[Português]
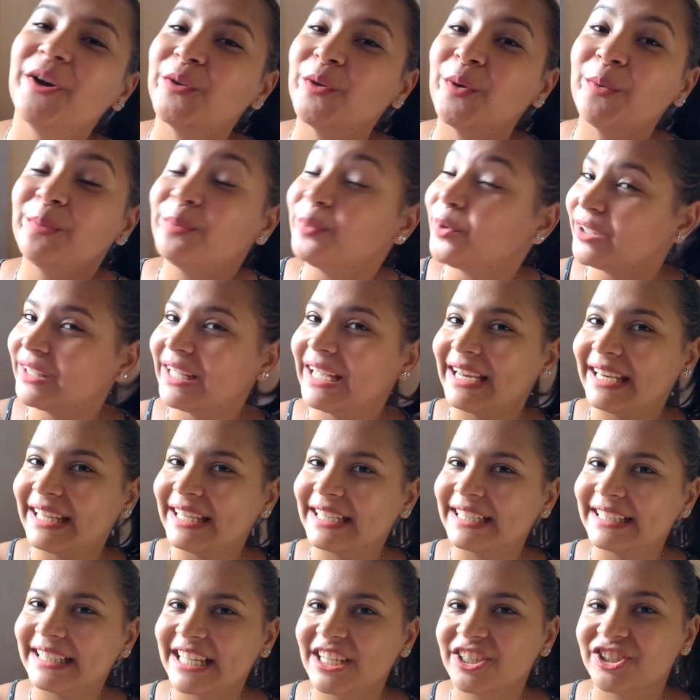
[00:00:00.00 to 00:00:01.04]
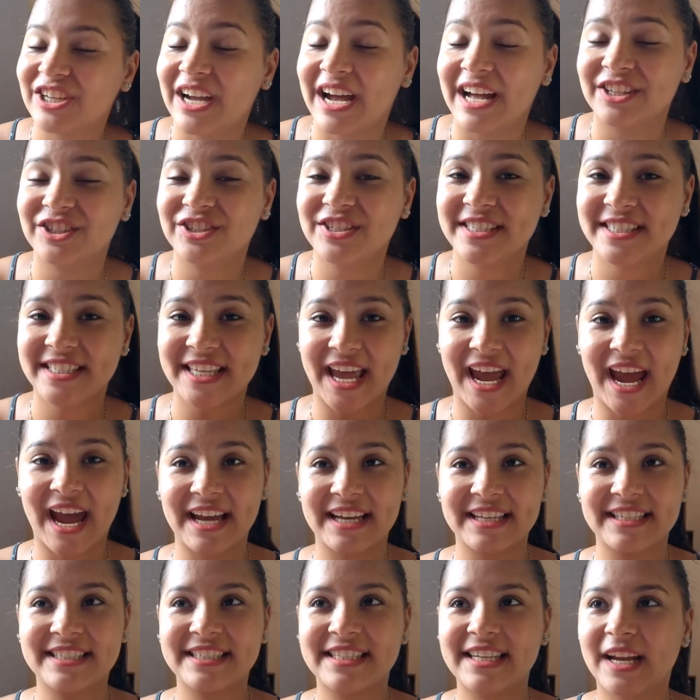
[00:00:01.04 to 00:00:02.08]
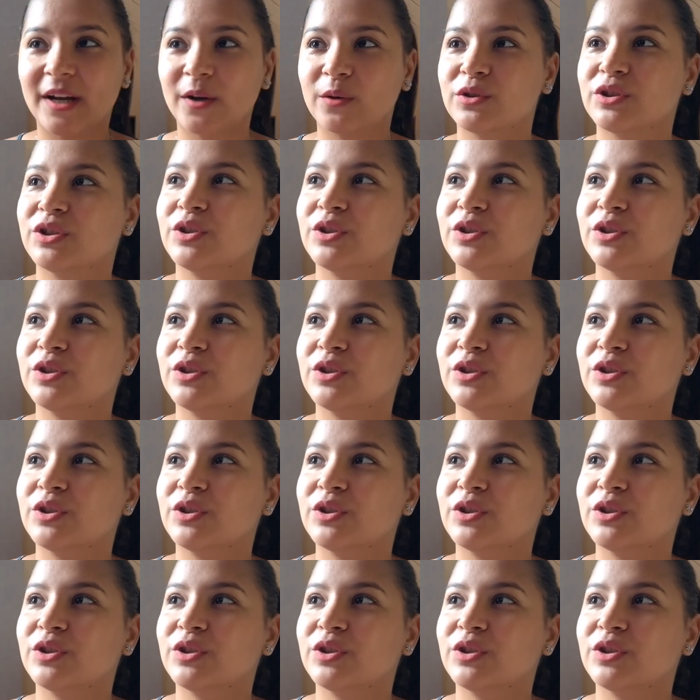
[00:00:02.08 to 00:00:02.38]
não poderia deixar de encerrar esse ano de